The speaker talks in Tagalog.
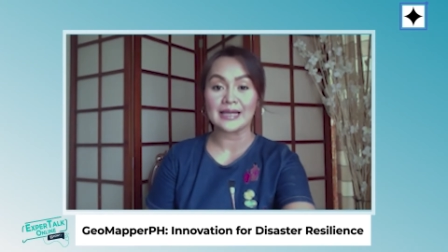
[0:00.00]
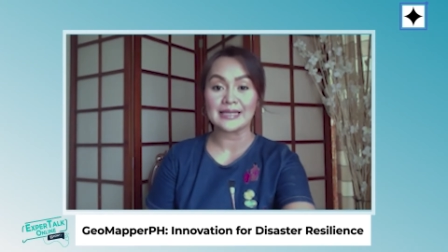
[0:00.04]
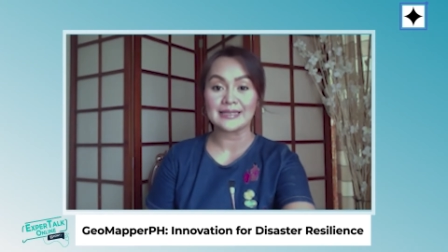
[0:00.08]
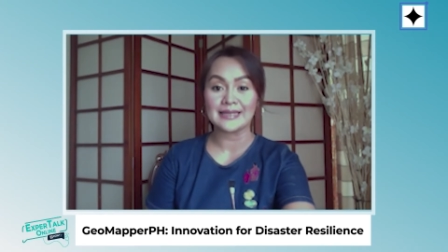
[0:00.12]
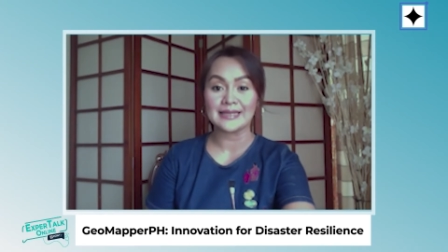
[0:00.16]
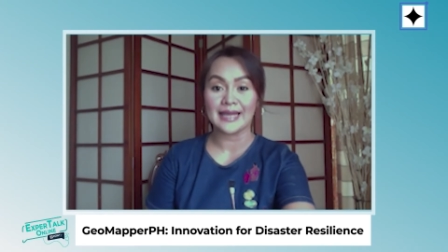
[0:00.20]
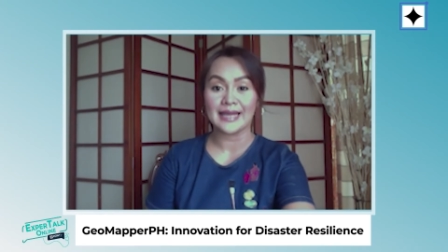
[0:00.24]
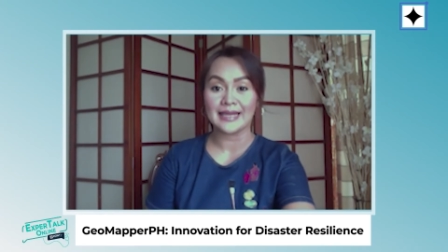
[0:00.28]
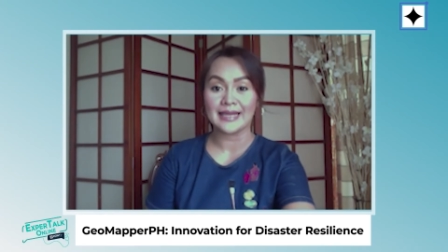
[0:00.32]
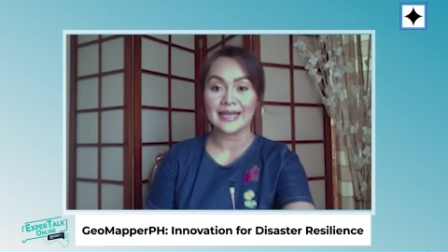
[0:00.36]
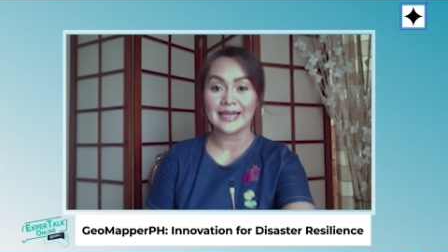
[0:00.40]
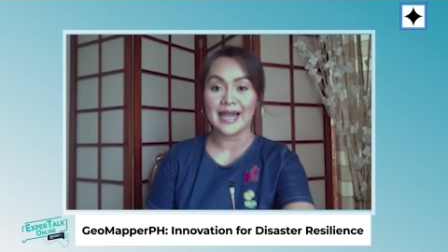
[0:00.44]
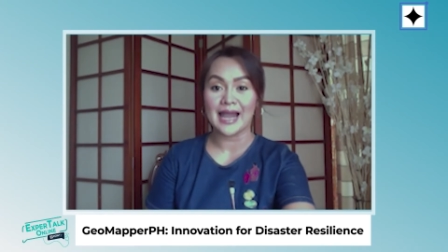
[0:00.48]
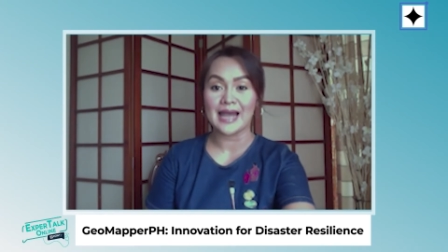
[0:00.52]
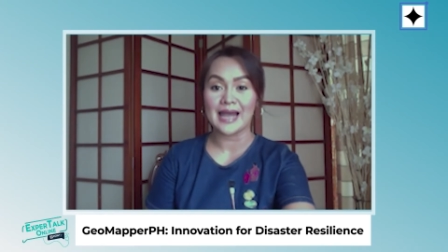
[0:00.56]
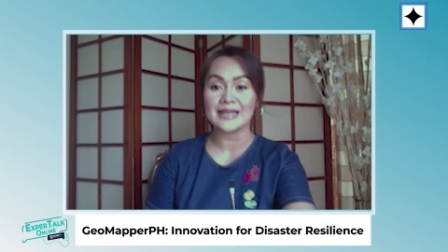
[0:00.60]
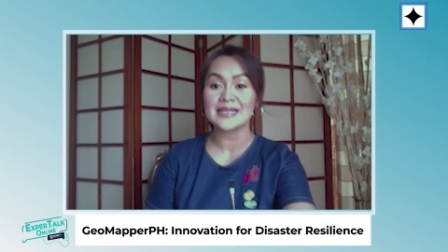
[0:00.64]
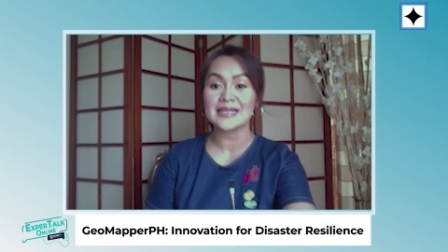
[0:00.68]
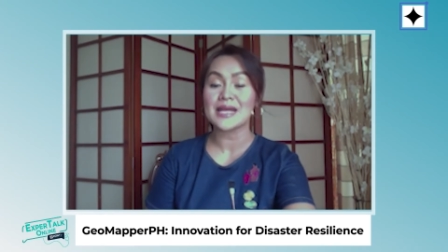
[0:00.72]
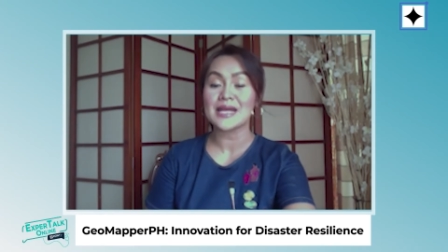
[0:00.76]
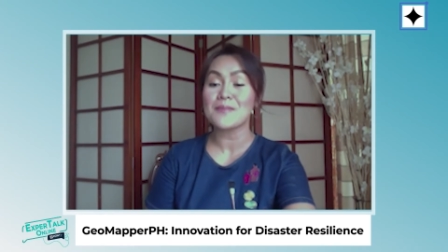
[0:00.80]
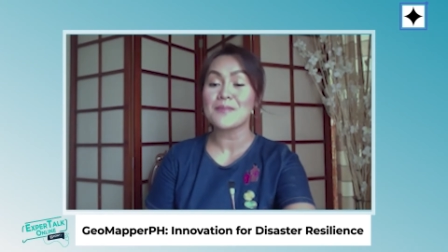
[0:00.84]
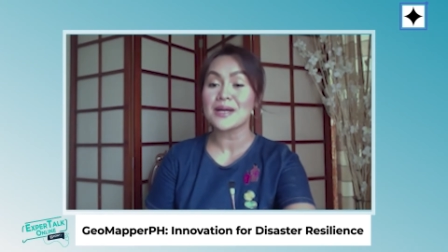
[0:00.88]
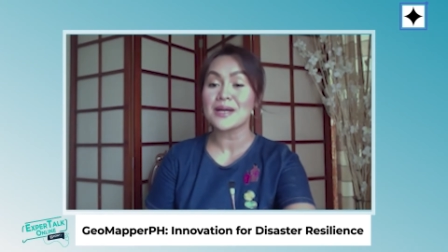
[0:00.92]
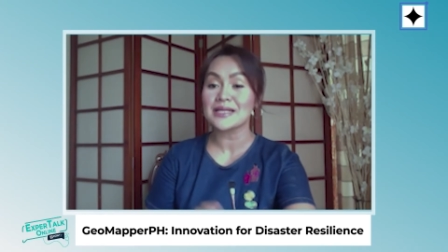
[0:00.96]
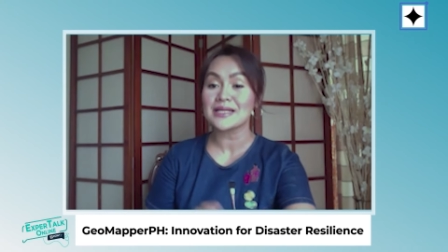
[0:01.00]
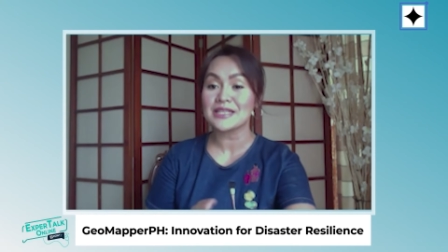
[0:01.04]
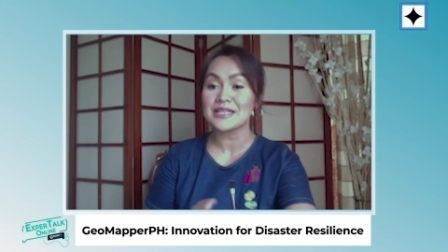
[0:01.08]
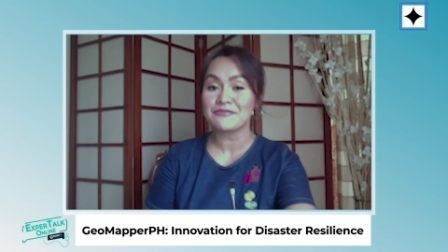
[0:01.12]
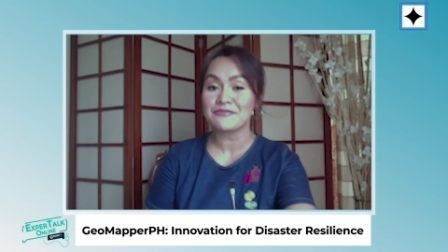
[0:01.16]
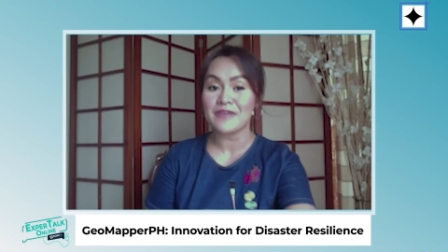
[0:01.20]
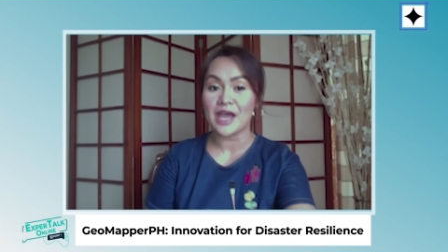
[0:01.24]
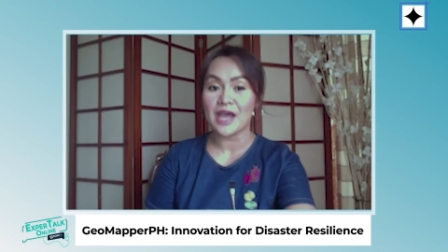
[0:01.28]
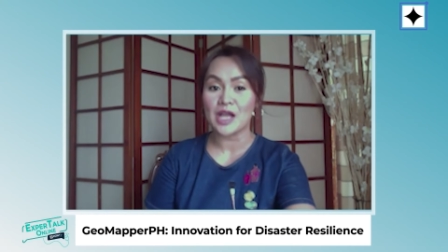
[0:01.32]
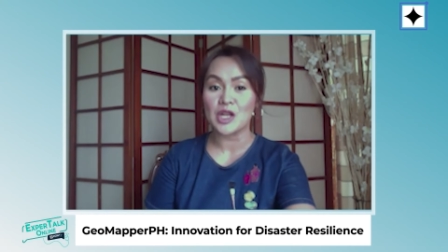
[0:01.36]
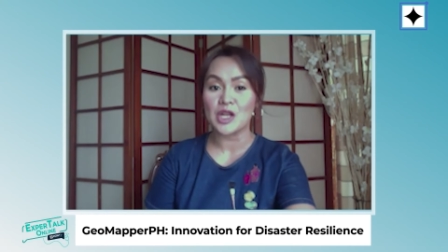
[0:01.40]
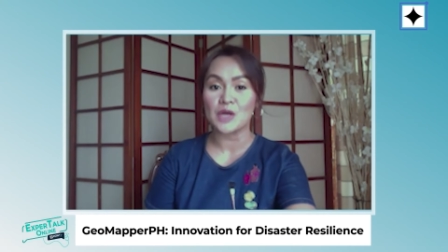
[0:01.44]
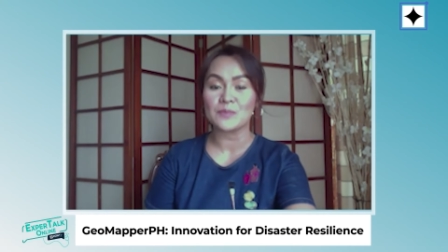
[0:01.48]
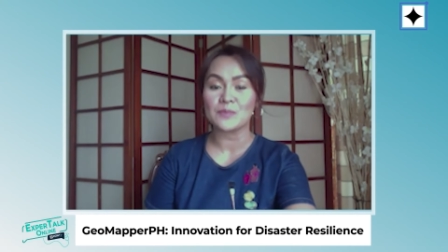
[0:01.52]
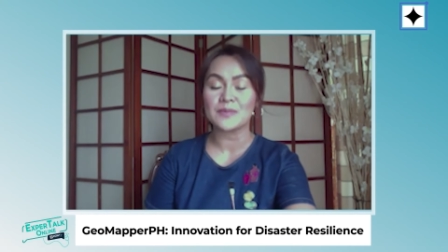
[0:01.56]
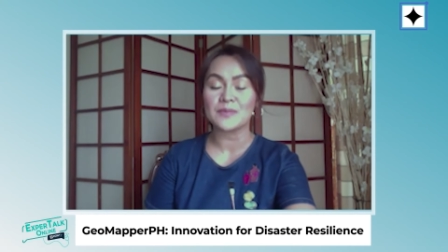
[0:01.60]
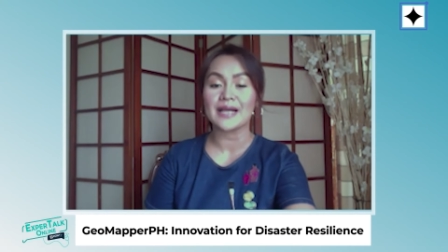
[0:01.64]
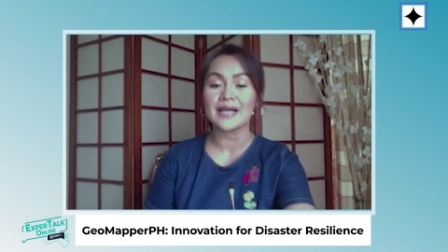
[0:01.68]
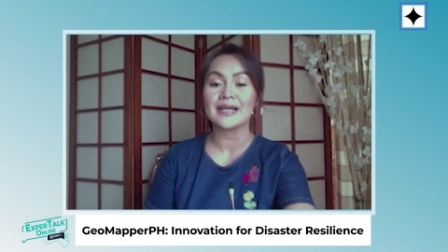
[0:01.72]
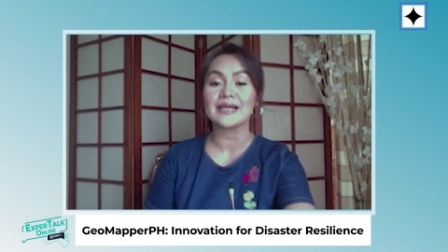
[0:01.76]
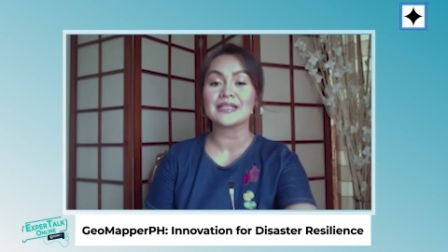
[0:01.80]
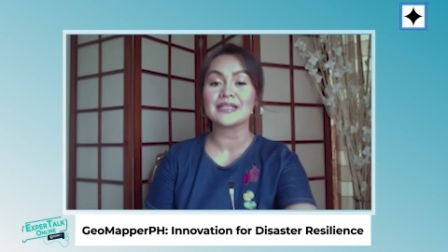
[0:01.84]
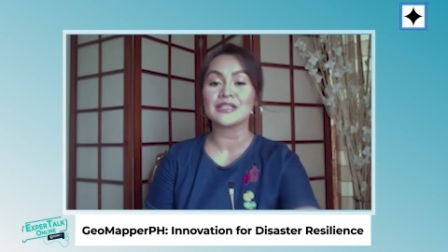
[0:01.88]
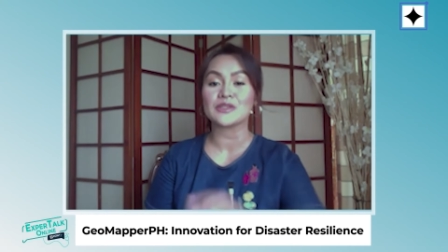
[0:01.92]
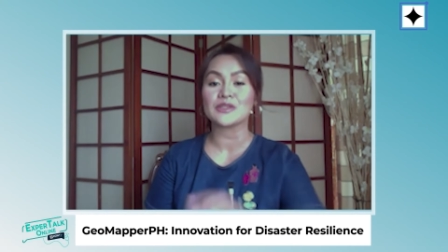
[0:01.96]
ideya na mag-develop ng
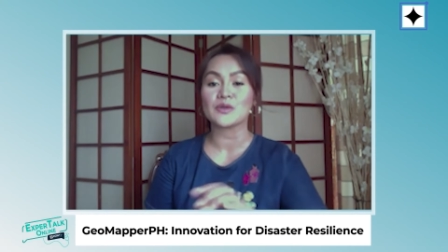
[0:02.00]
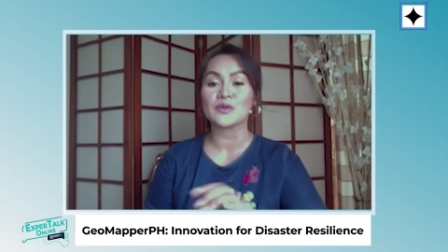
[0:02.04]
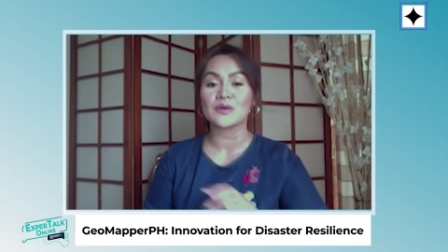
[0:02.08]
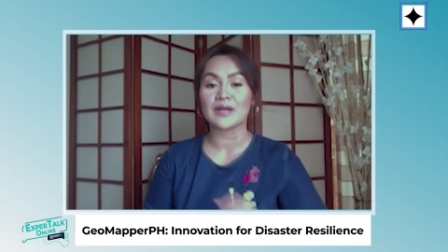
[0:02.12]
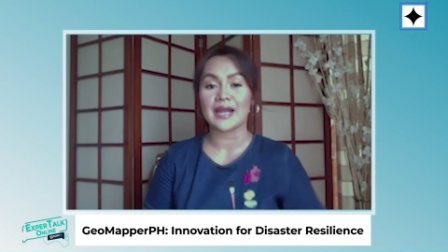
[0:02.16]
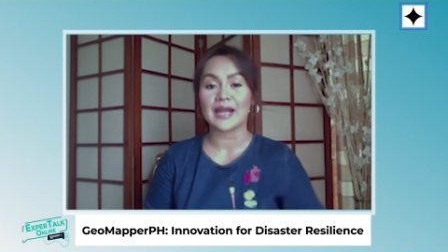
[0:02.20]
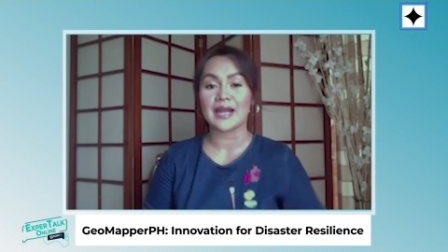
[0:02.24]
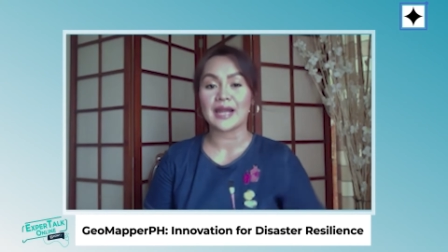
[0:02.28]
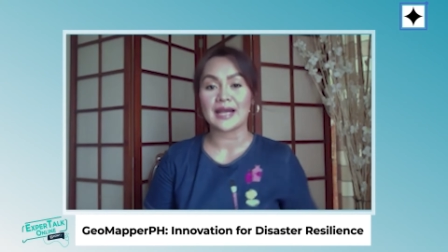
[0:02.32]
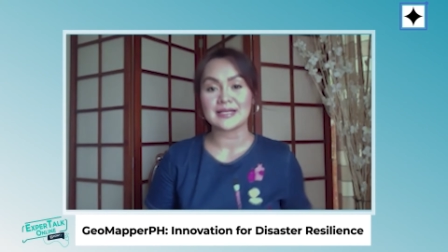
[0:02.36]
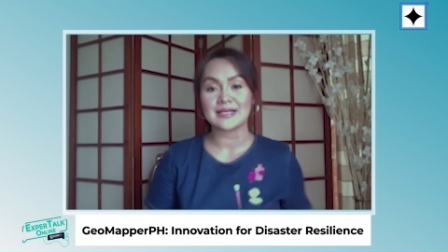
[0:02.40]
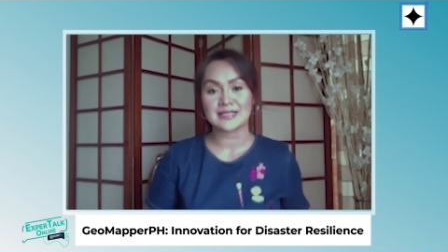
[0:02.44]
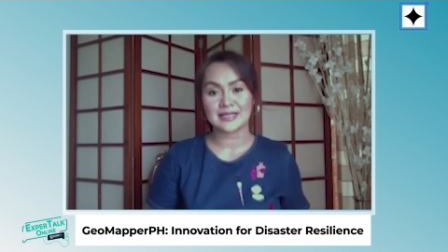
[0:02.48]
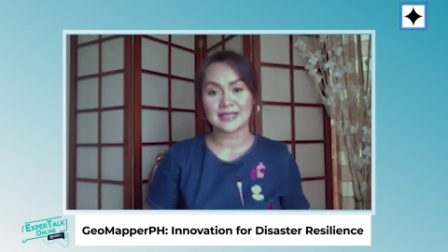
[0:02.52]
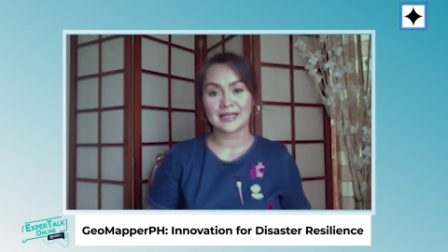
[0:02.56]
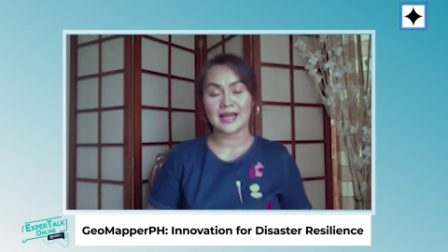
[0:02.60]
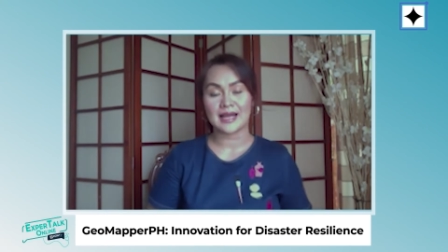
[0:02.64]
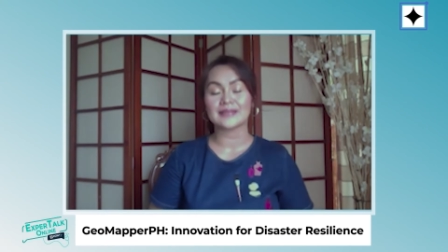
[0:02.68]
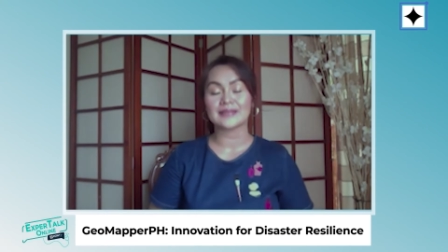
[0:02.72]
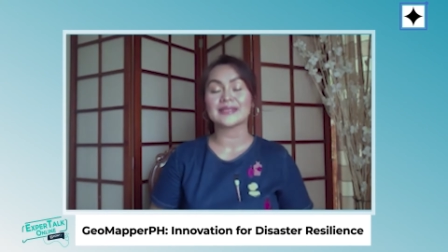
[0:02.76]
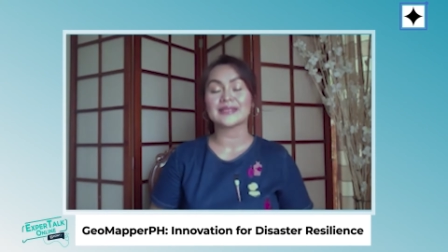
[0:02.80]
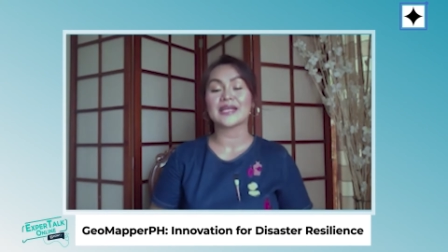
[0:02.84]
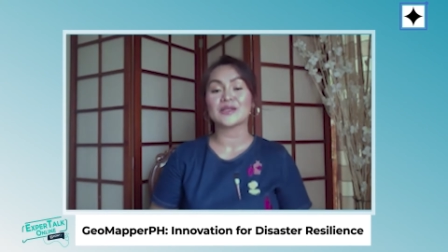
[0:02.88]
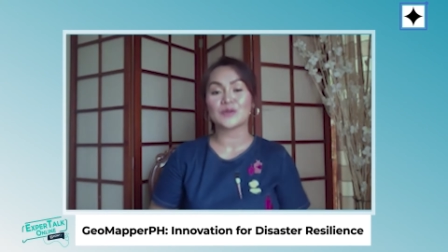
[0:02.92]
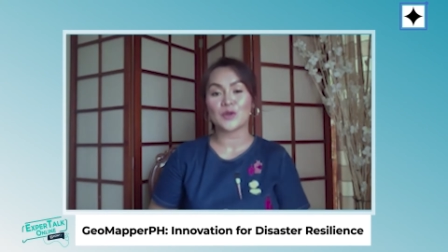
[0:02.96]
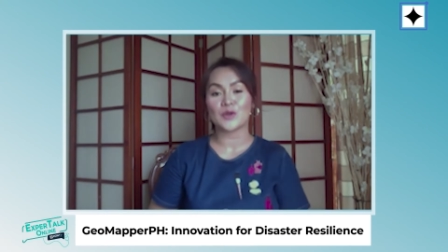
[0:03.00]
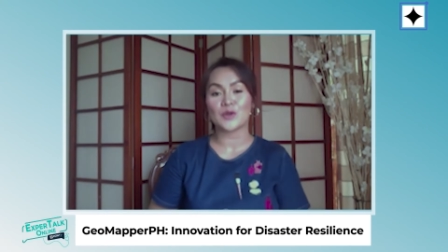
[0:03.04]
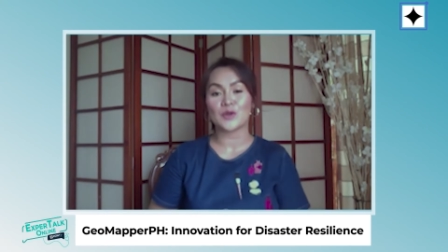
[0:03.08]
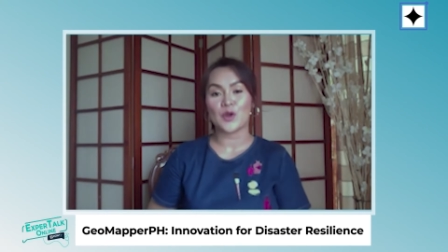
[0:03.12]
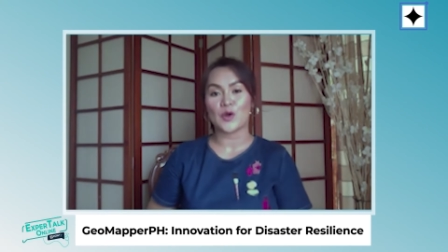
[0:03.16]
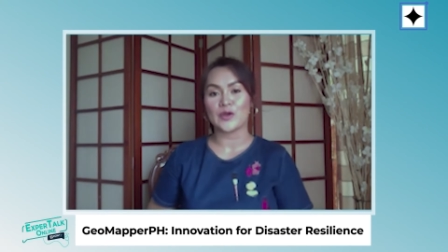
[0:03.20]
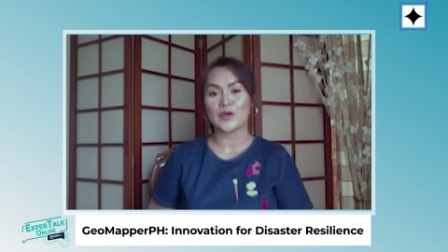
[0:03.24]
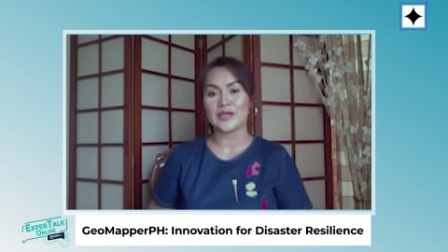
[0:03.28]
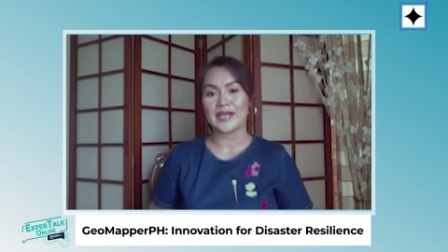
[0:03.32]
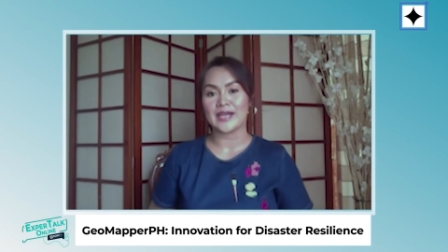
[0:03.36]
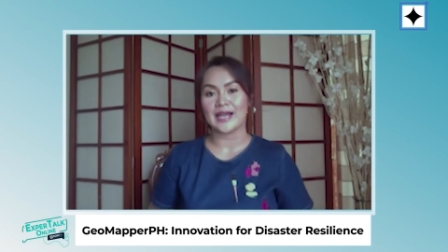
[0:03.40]
ganitong klase ng teknolohiya?